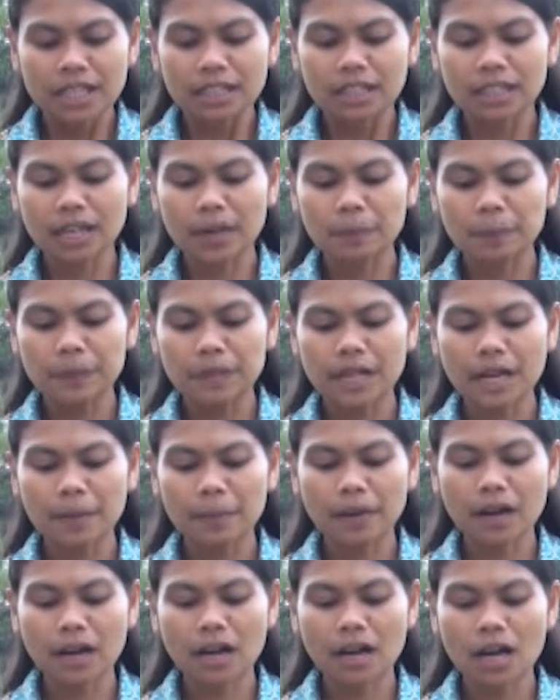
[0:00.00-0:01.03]
Tetapi
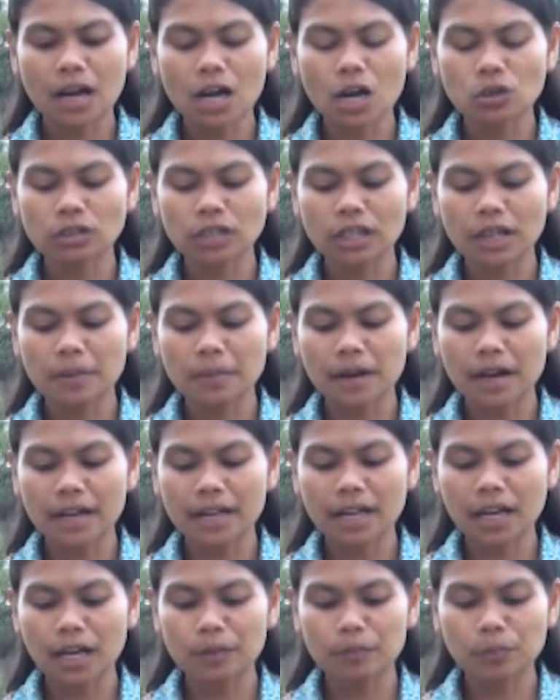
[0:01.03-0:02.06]
apakah engkau tidak
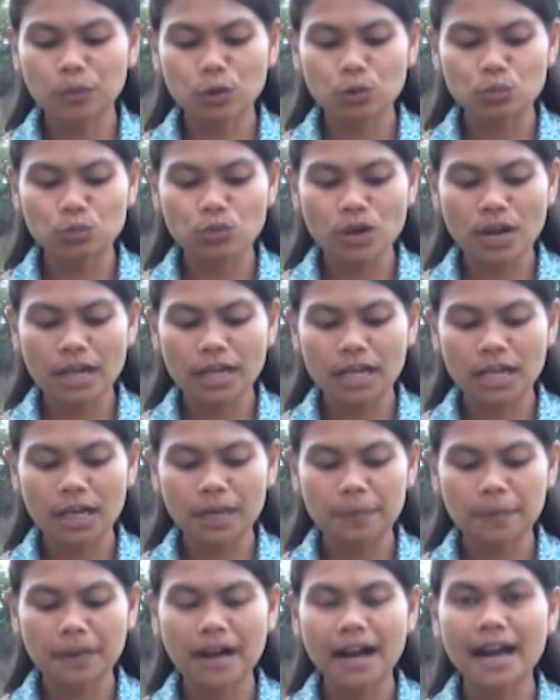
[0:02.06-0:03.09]
mengadakan perhubungan
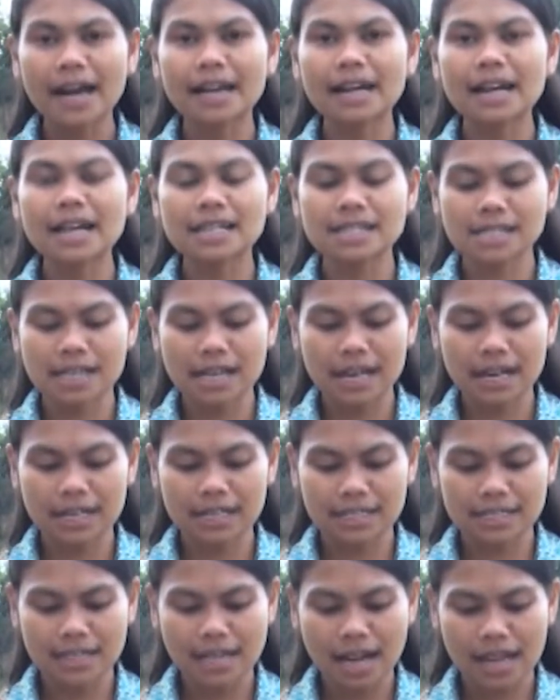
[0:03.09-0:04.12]
dengan pengarang segala
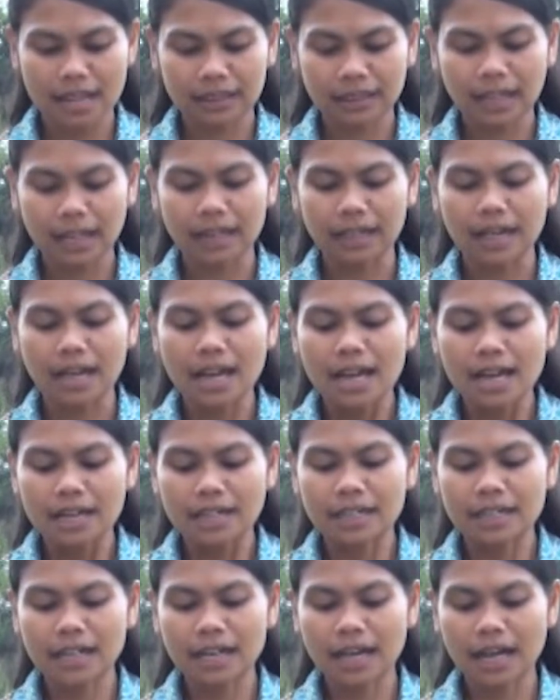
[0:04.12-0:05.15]
kejahatan,
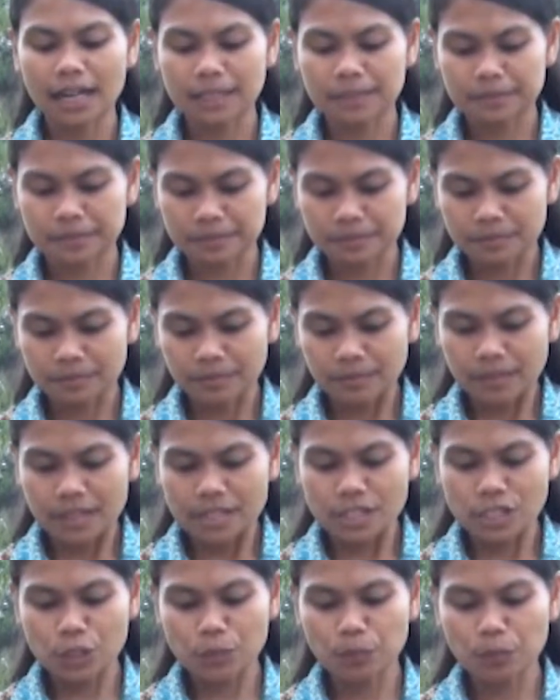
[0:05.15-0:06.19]
dengan
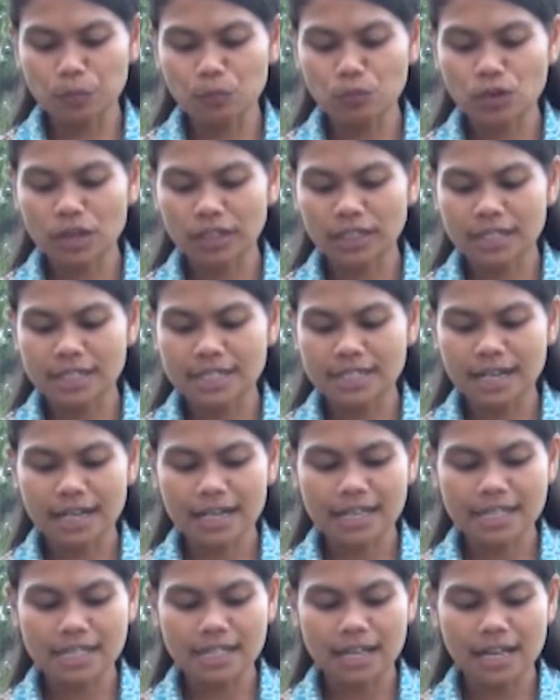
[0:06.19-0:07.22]
si pembuat
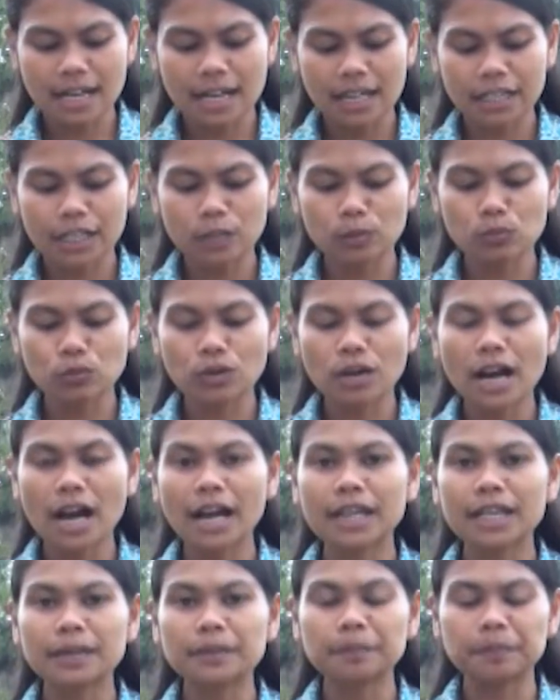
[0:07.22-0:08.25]
rencana segala ilmu
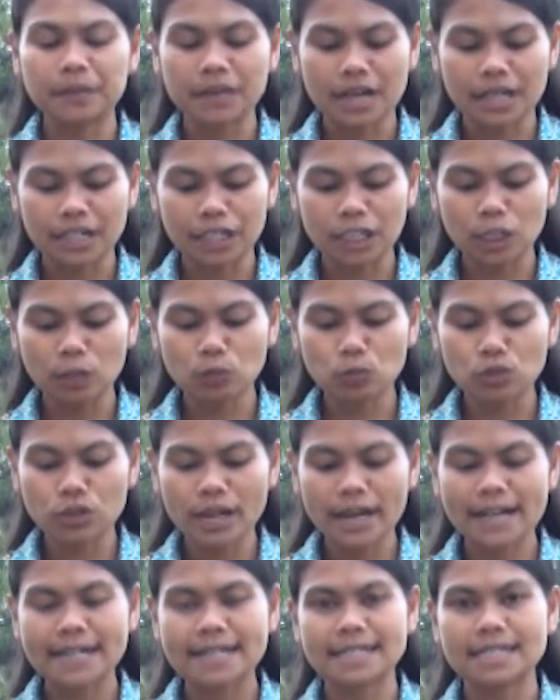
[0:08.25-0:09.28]
gaib dan ilmu
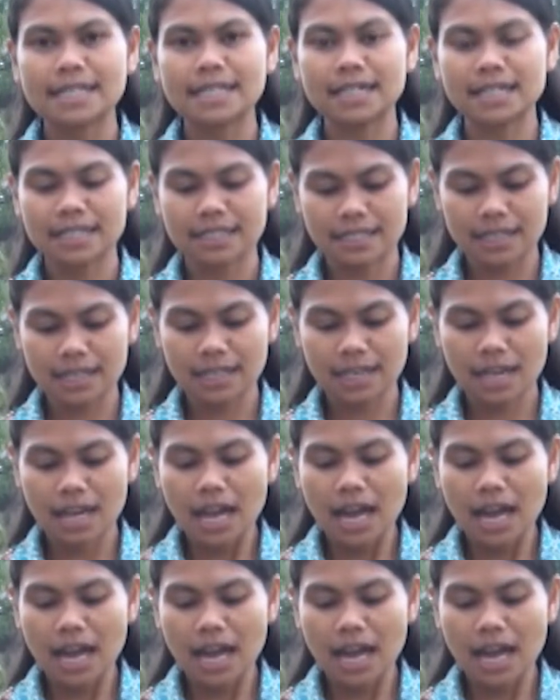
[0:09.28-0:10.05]
yang keji-keji?